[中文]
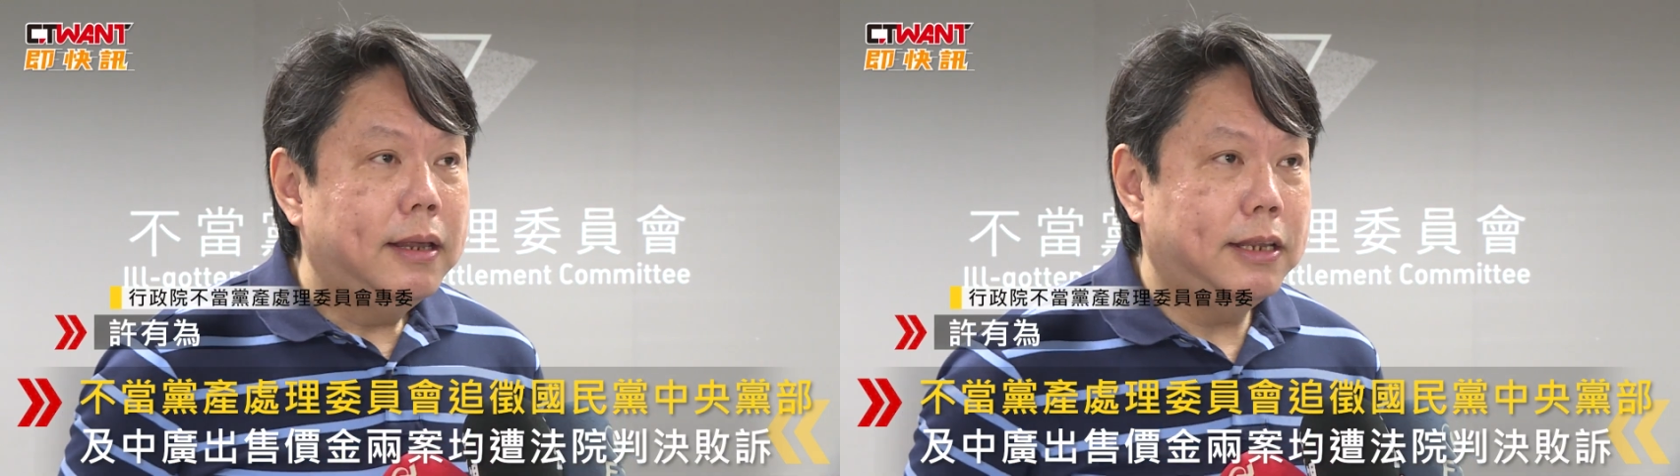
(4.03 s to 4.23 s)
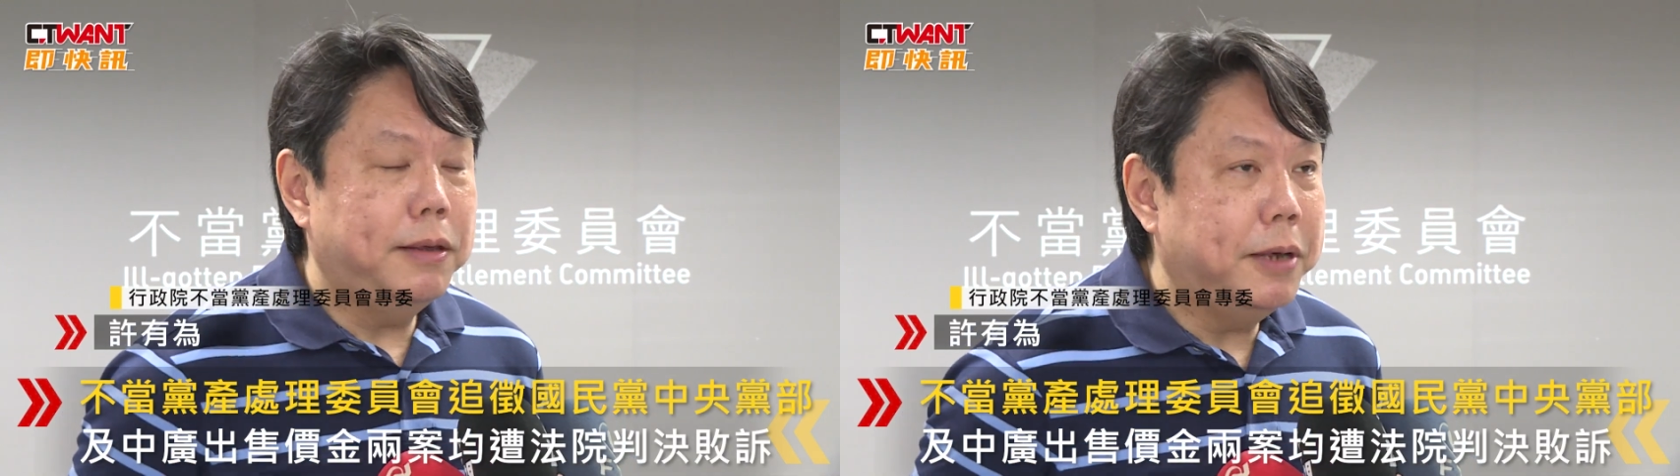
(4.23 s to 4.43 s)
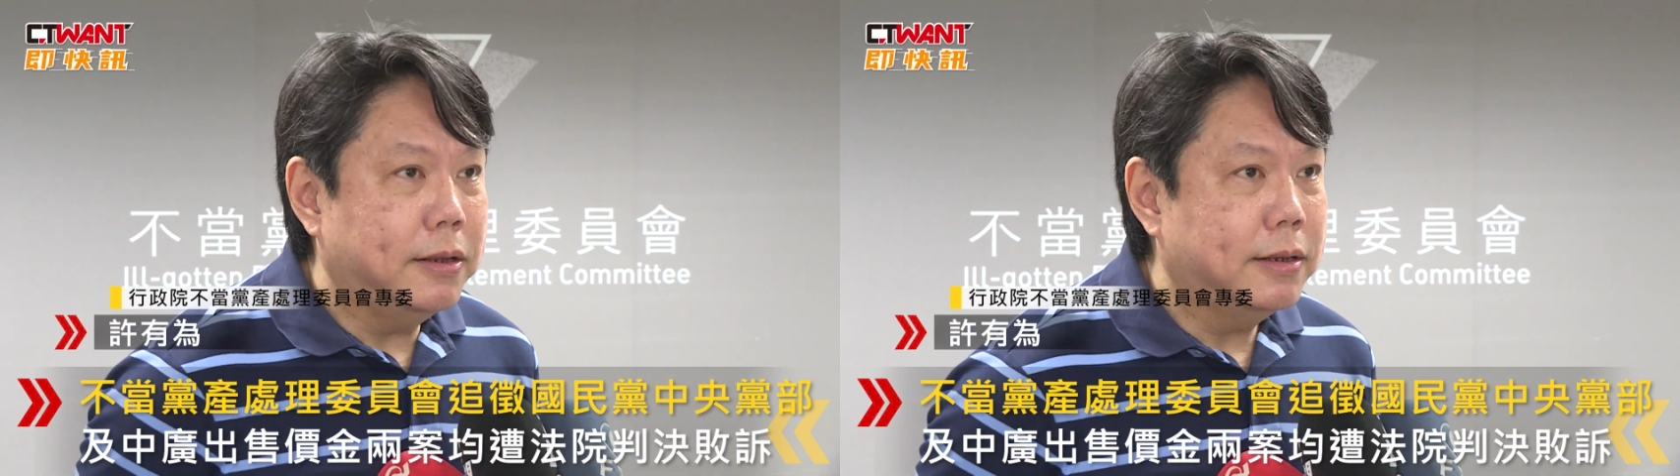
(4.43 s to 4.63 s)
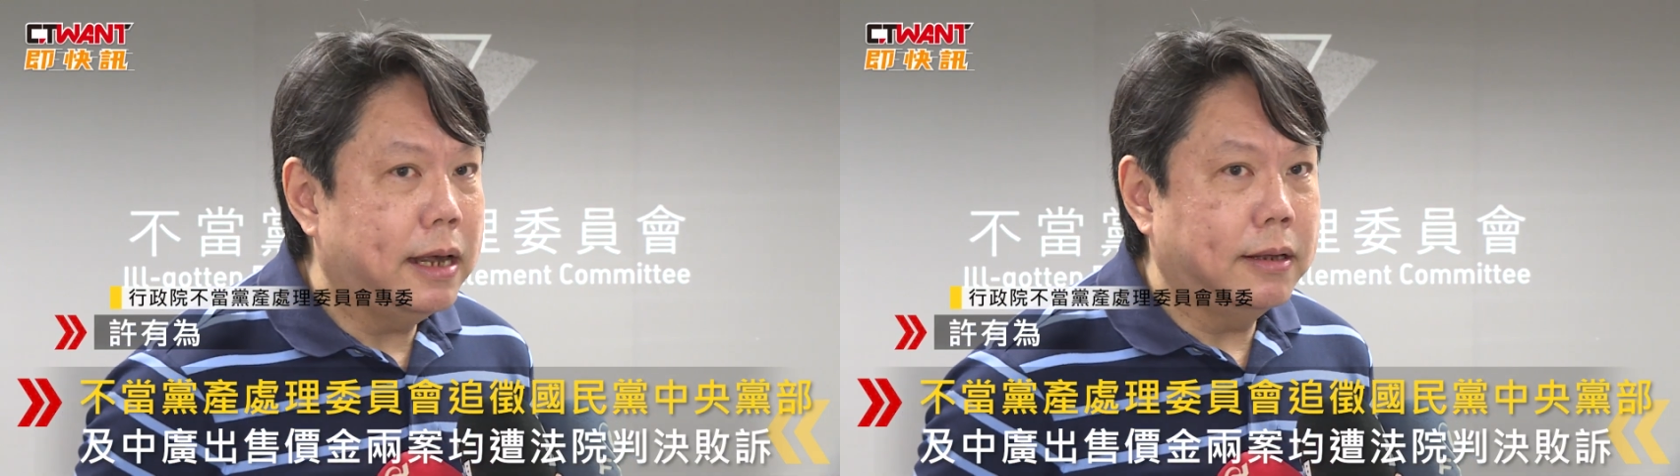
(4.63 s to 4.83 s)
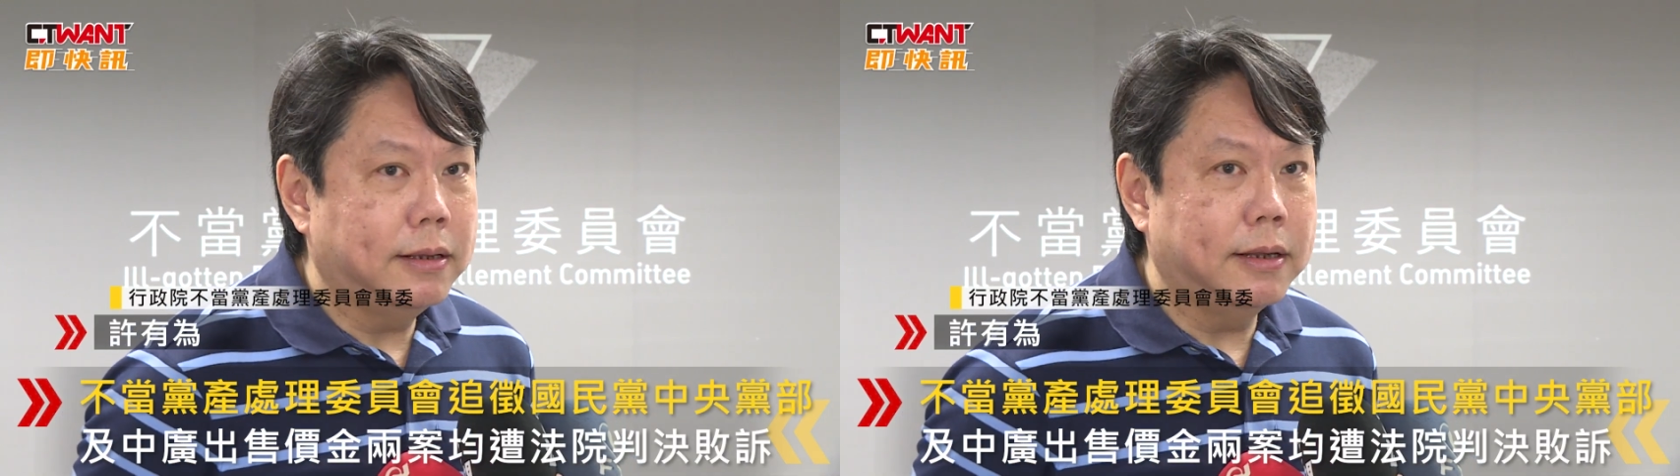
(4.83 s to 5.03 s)
基本
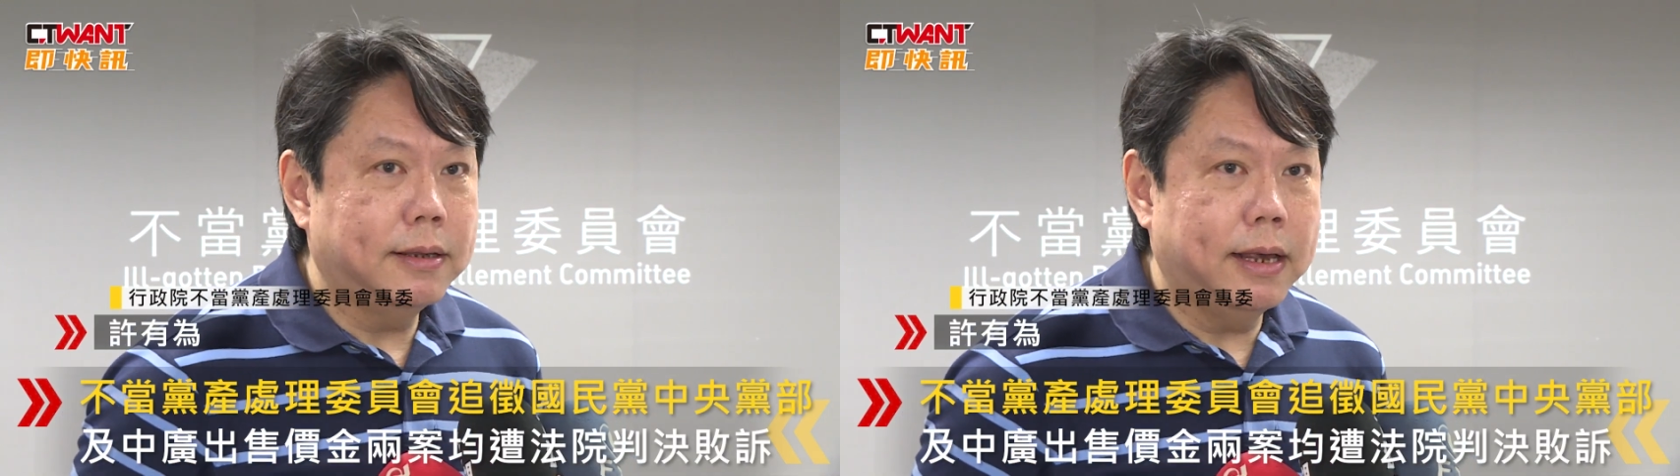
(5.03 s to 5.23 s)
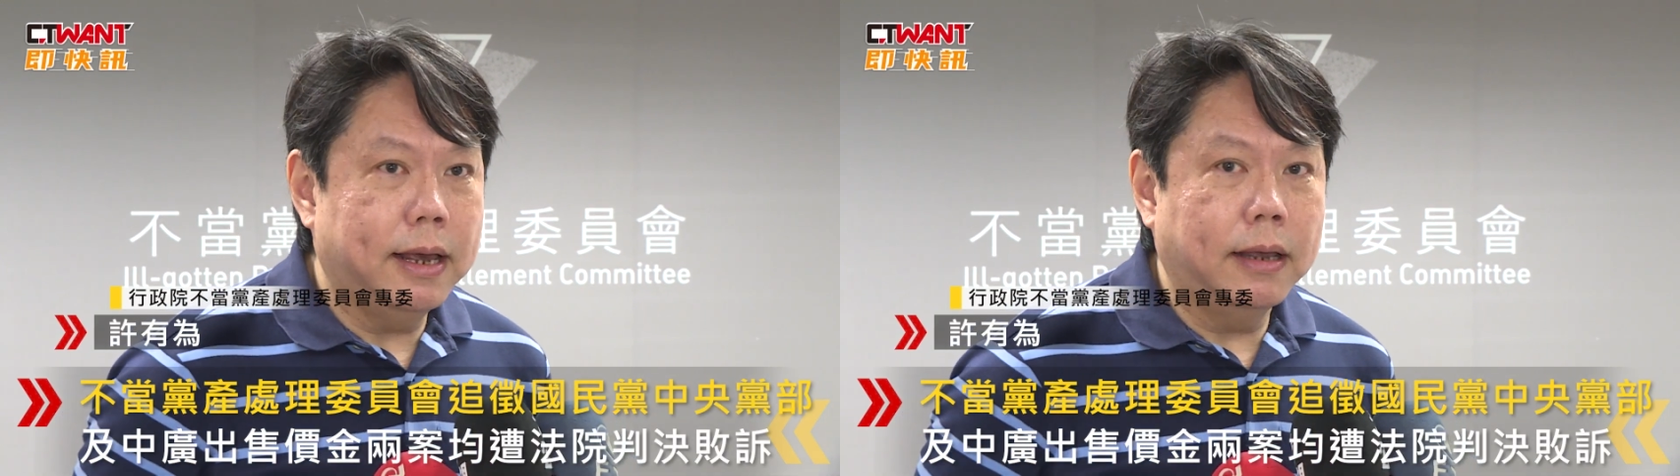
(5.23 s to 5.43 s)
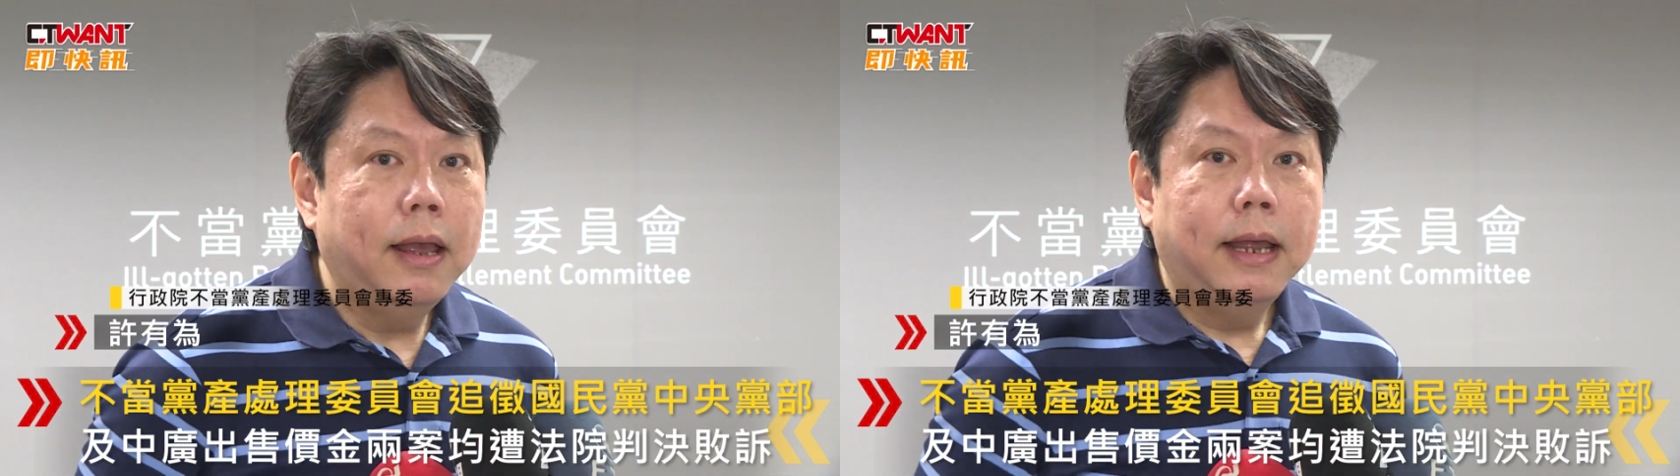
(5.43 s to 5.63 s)
上是这样，